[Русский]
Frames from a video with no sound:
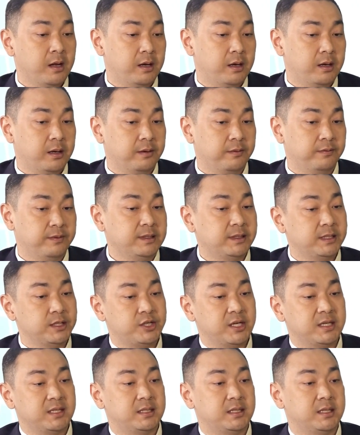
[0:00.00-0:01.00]
А, в этой
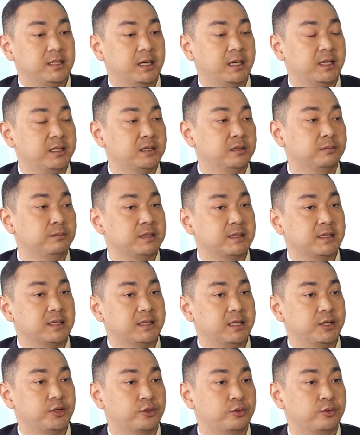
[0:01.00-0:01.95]
части я хотел бы сказать,